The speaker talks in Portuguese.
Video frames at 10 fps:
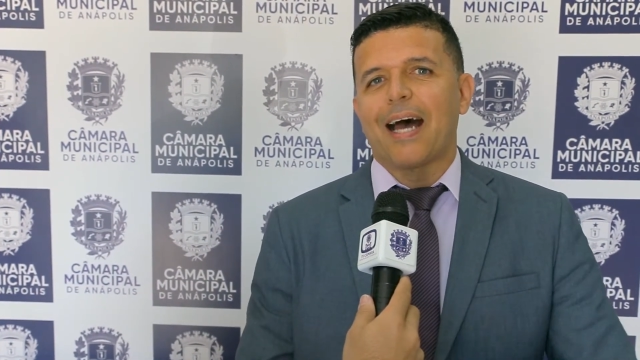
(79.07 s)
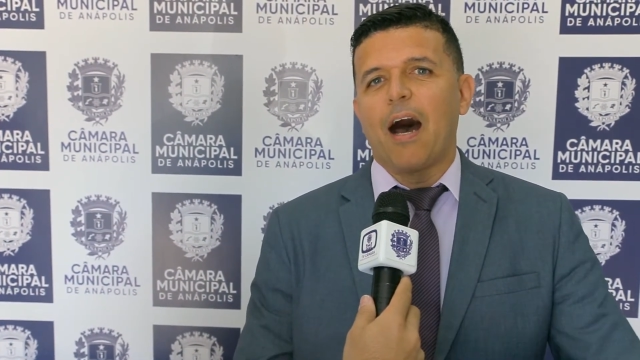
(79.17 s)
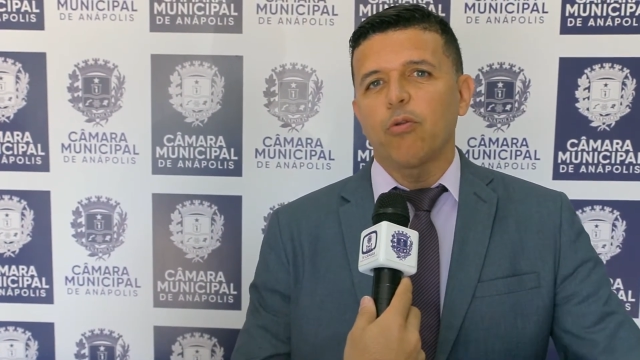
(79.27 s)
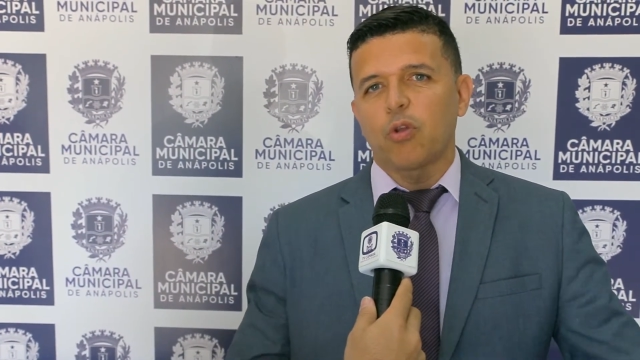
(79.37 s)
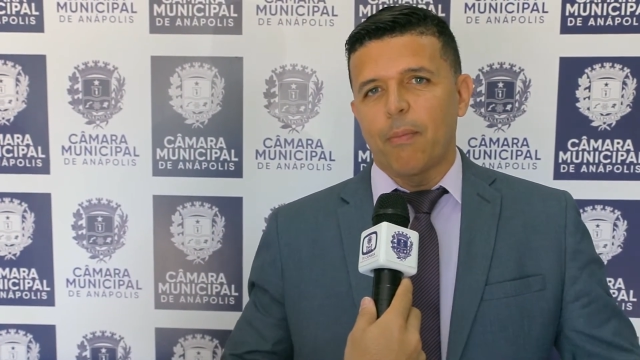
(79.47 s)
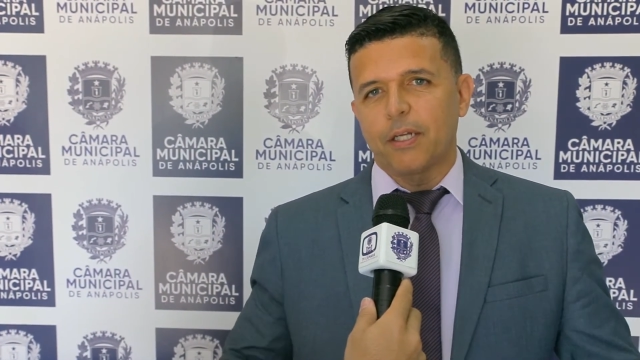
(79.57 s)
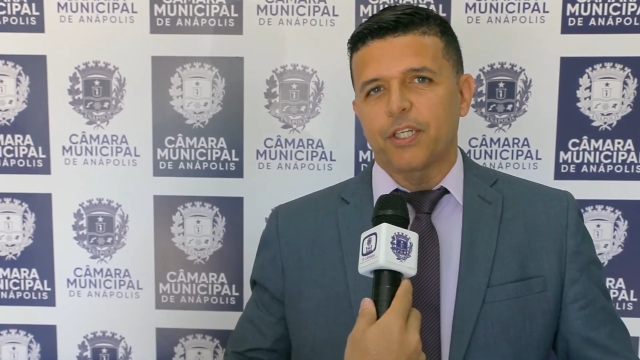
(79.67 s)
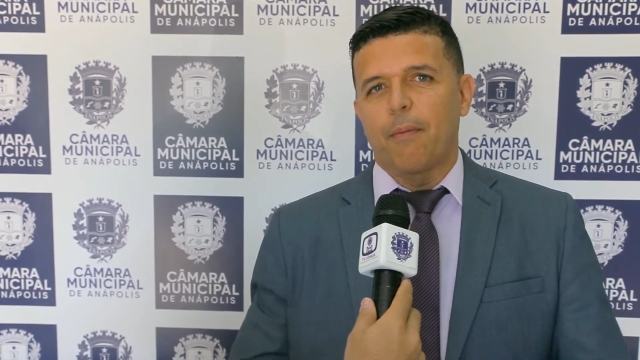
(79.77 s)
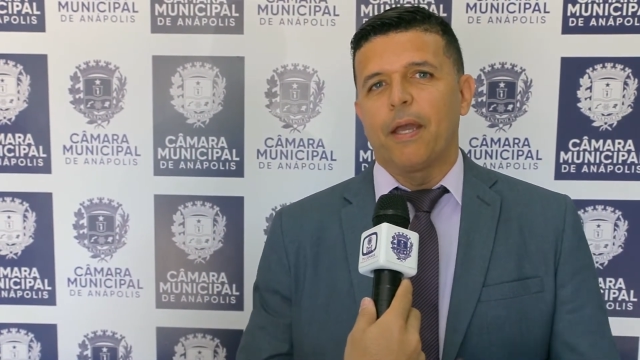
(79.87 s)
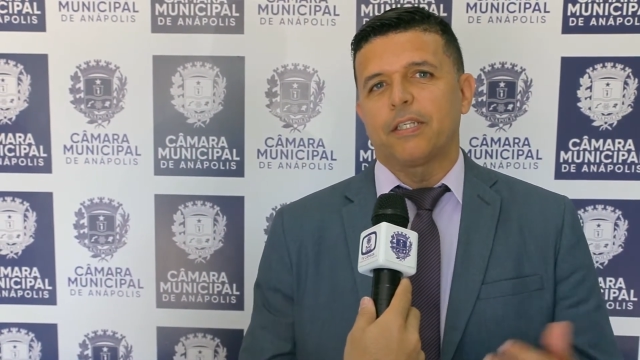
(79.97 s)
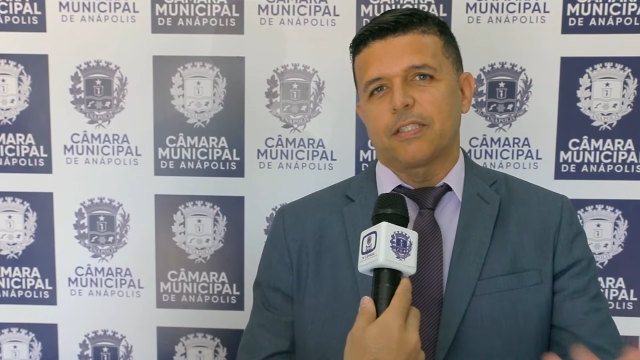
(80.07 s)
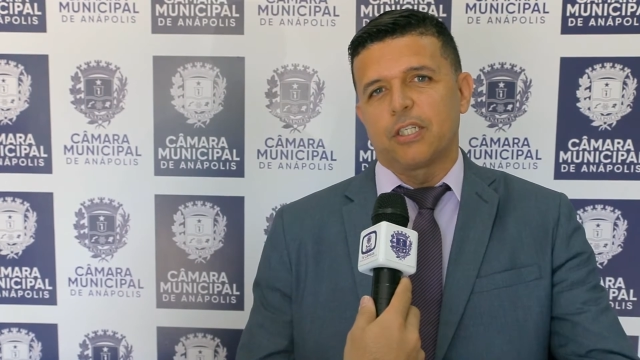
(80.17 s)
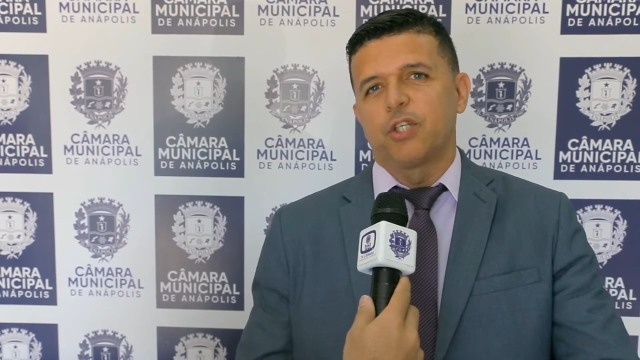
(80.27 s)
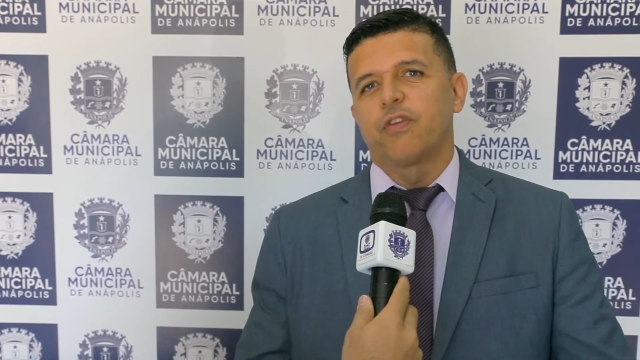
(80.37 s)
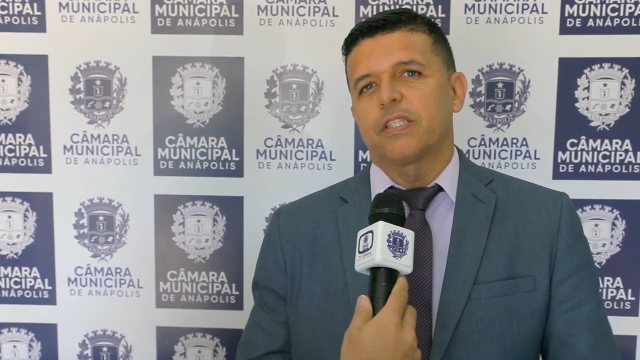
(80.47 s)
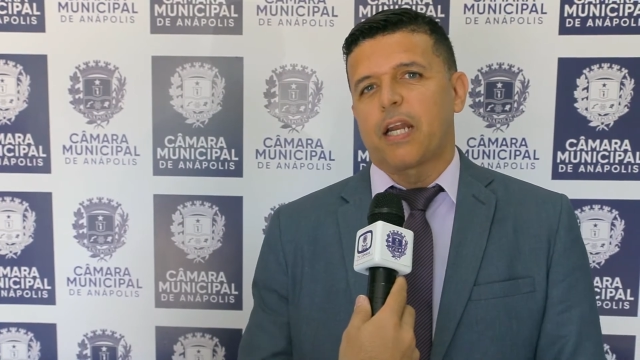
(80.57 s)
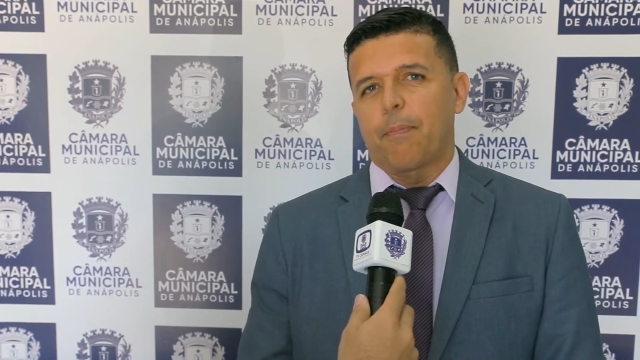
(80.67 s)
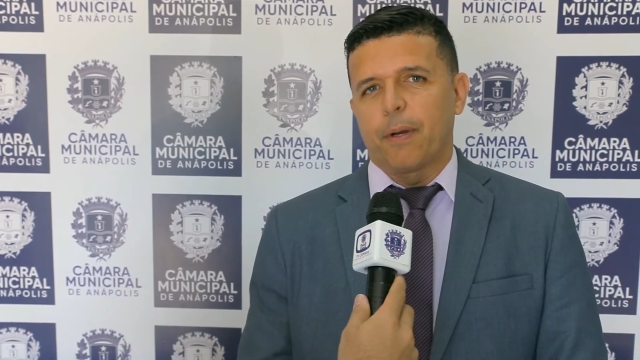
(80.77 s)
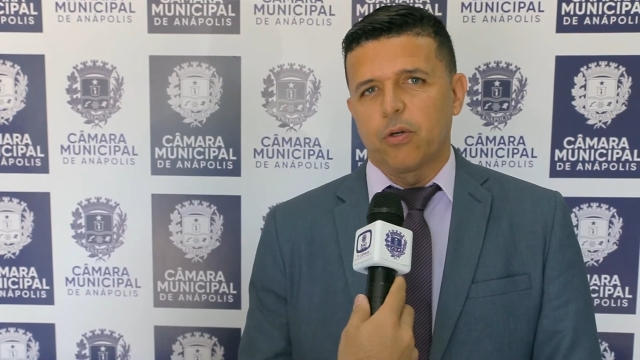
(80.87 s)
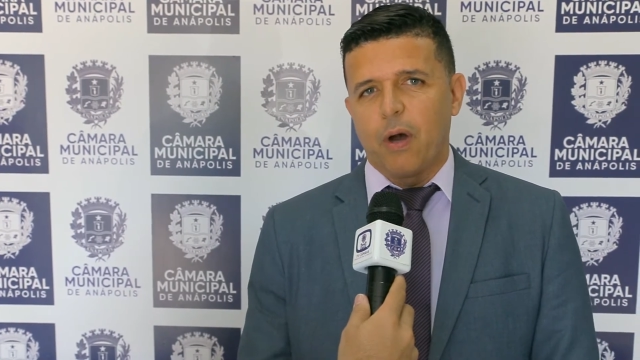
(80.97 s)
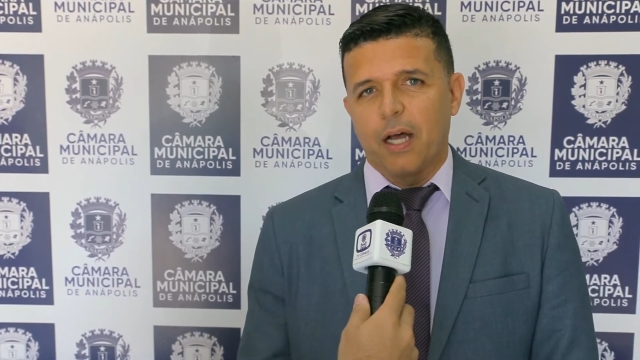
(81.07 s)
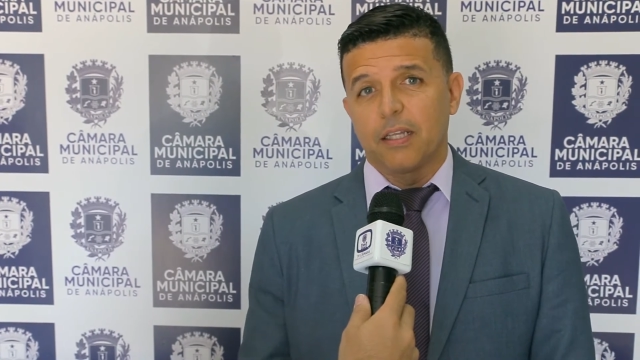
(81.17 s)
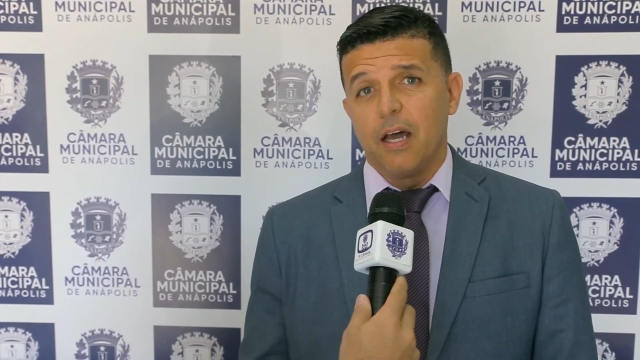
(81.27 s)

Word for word: automaticamente essa dívida será perdoada.